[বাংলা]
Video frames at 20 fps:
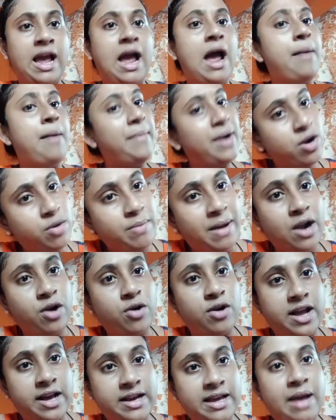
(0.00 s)
আমারও ভালো
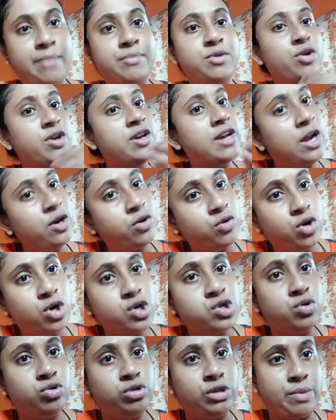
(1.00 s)
লাগে আমি ওই গানগুলো
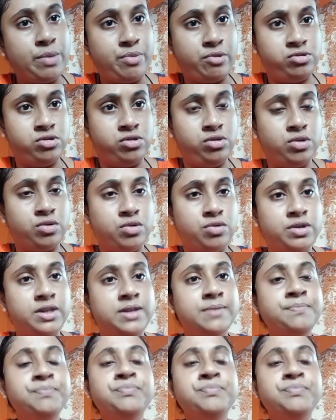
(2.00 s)
শুনতে পছন্দ করি